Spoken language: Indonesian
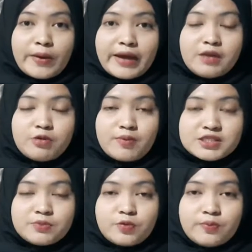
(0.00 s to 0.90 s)
Upaya
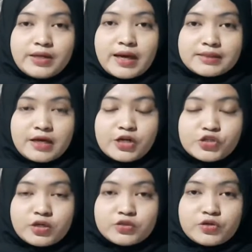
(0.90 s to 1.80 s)
Diplomasi Publik Qatar
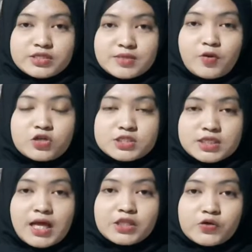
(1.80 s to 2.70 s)
National Tourism
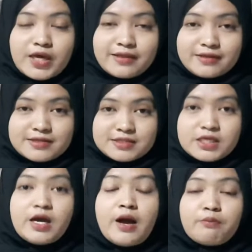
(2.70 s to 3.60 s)
Council atau
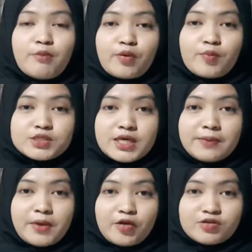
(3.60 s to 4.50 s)
KNTC
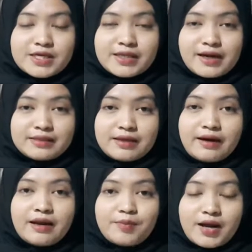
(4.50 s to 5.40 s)
mempromosikan pariwisata
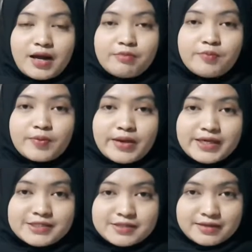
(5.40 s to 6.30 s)
Qatar dalam rangka
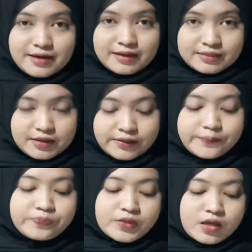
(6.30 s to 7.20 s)
memperbaiki citra
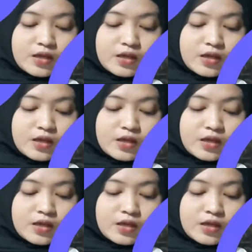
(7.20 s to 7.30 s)
Qatar.